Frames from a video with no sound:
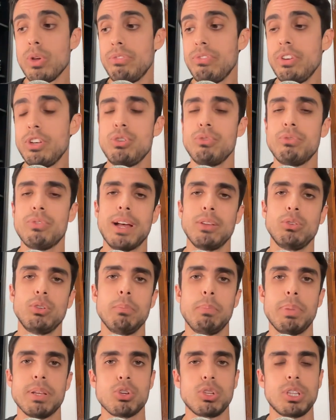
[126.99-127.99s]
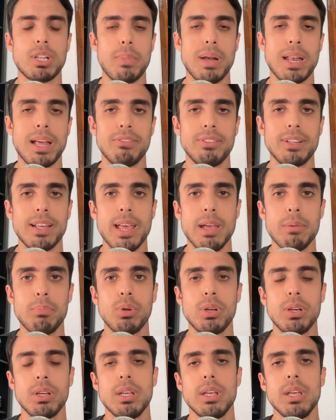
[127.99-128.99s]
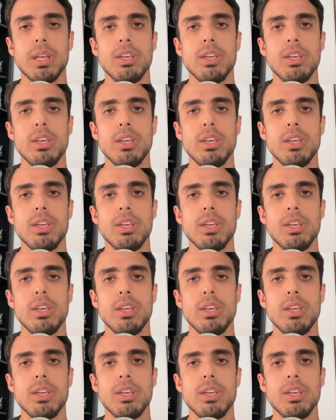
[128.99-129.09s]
efetivado na empresa que eu trabalhava na época